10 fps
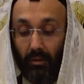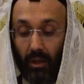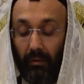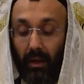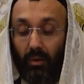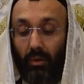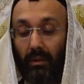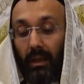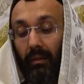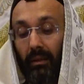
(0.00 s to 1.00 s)
Человек, который
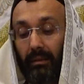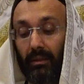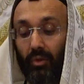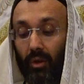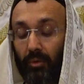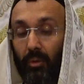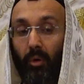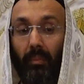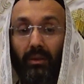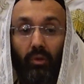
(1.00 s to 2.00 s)
договорился с Гоем, чтобы
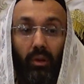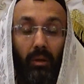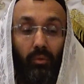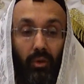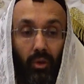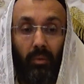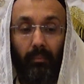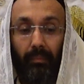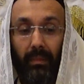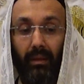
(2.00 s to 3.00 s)
он построил ему дом,
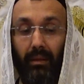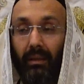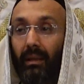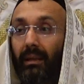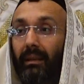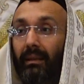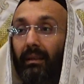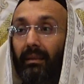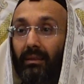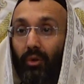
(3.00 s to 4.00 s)
или
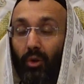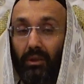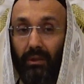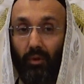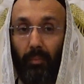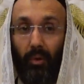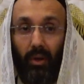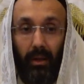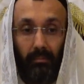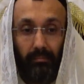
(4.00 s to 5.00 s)
скос его
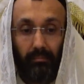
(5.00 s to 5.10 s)
поля,